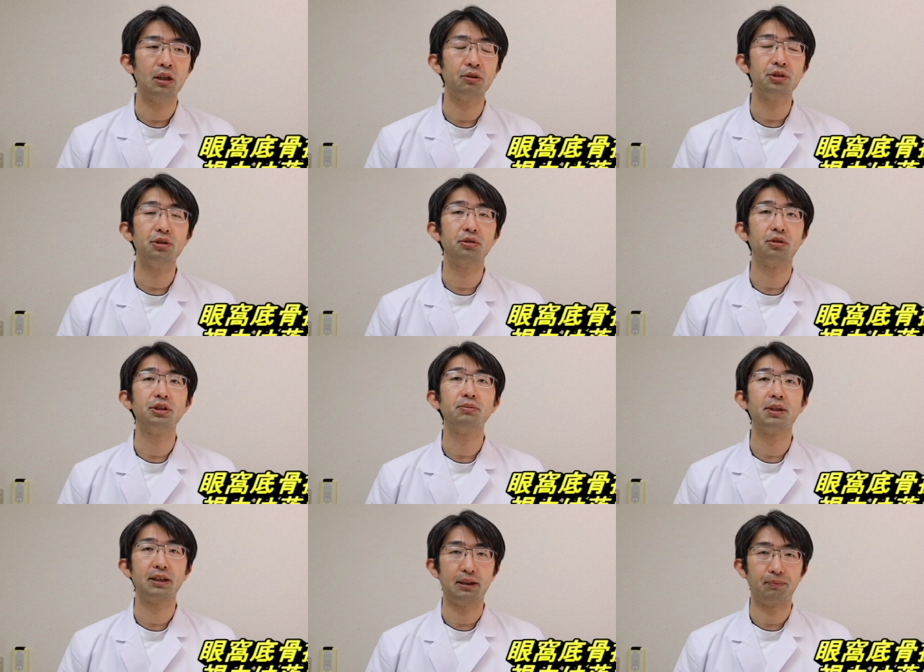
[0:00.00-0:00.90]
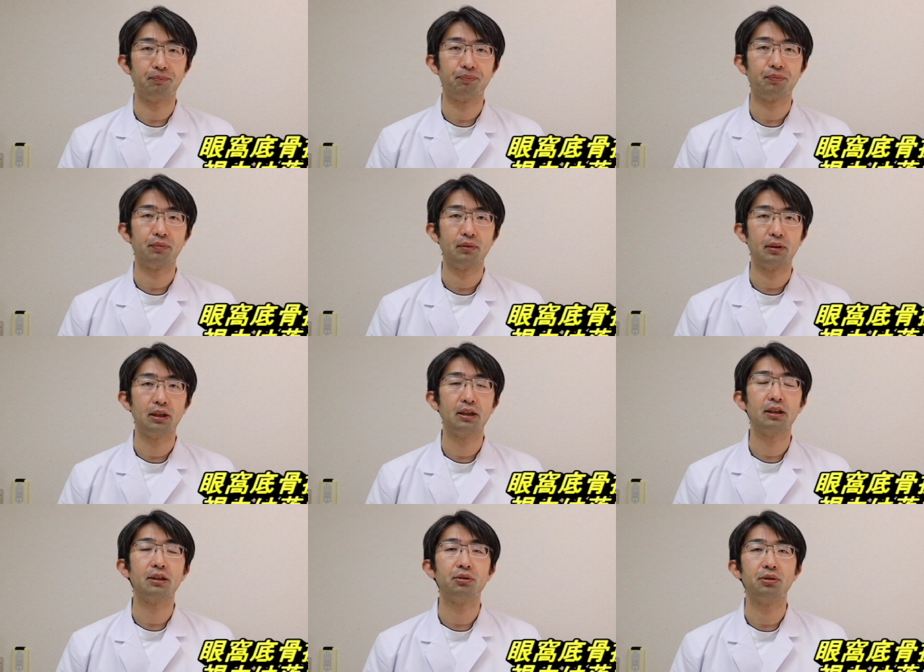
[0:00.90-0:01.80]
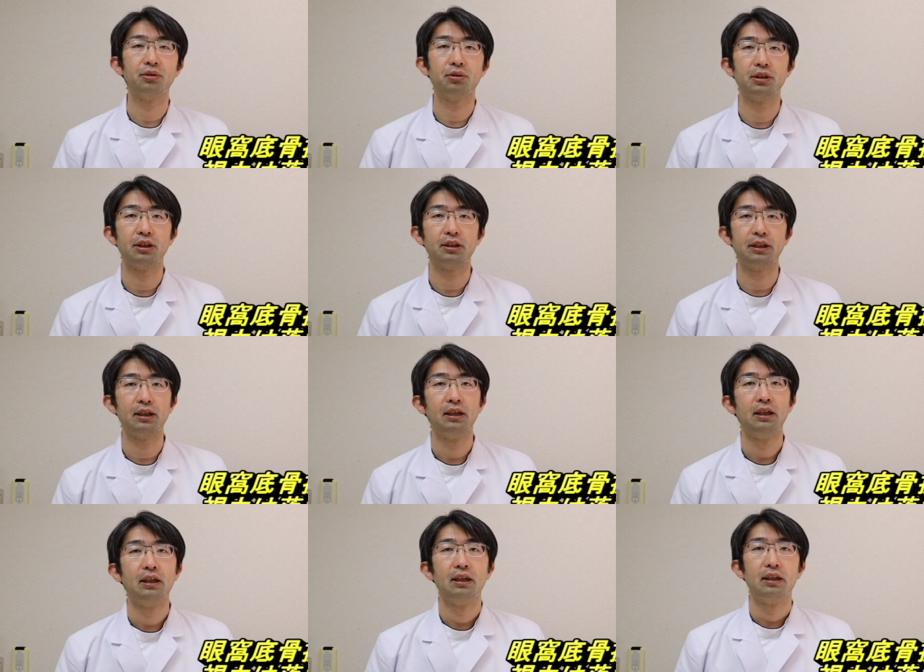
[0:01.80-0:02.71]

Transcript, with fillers: あの視力落ちません。なぜかというとですね、